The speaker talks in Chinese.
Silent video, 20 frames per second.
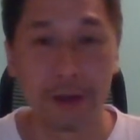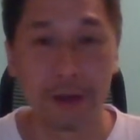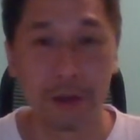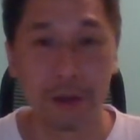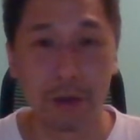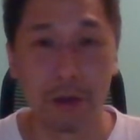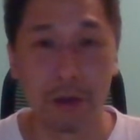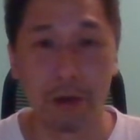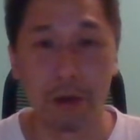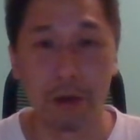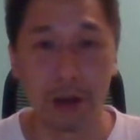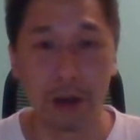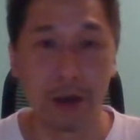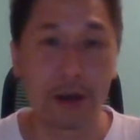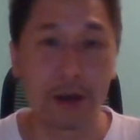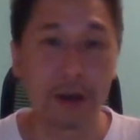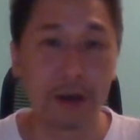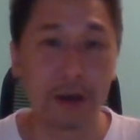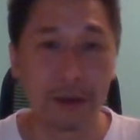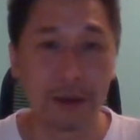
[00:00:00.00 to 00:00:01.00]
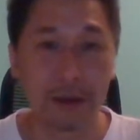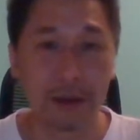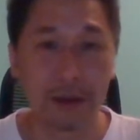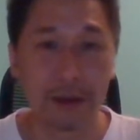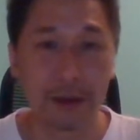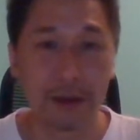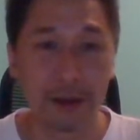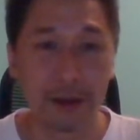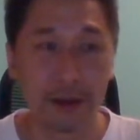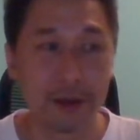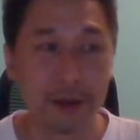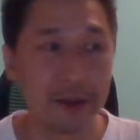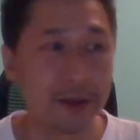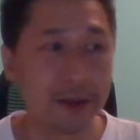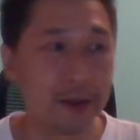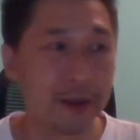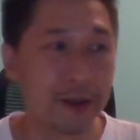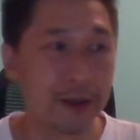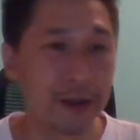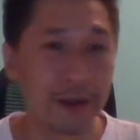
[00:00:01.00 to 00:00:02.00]
从而可
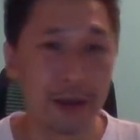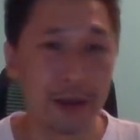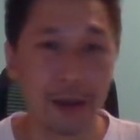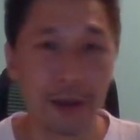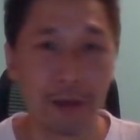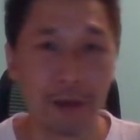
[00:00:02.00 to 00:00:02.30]
以可以